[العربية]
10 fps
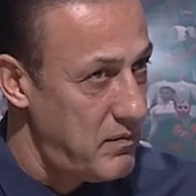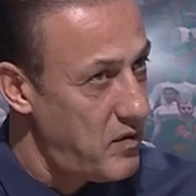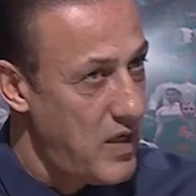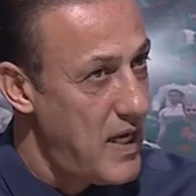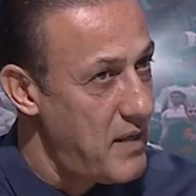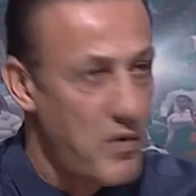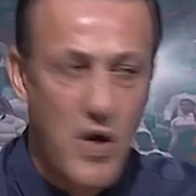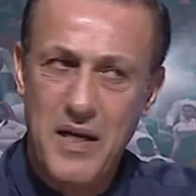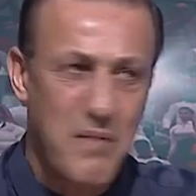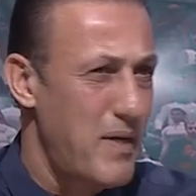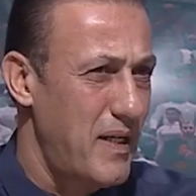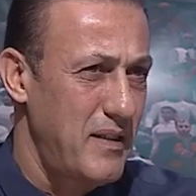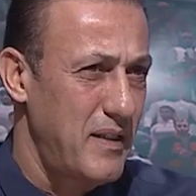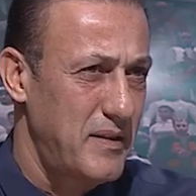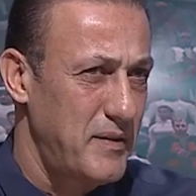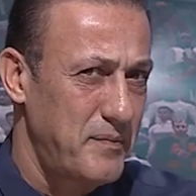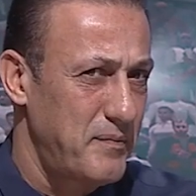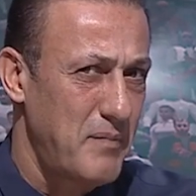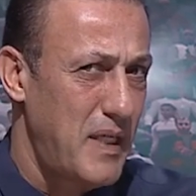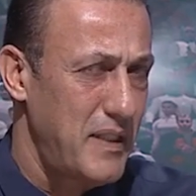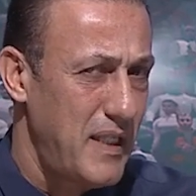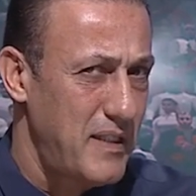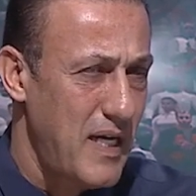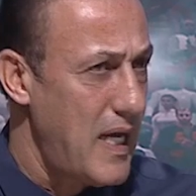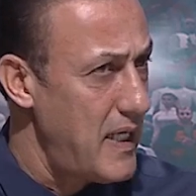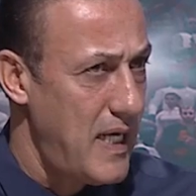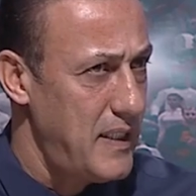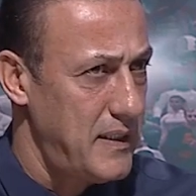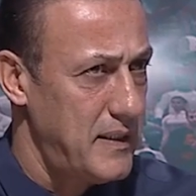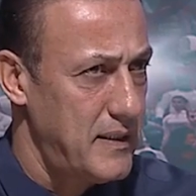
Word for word: المكالمه وانا منو هدد؟ ما رديت يعني علي, علي لو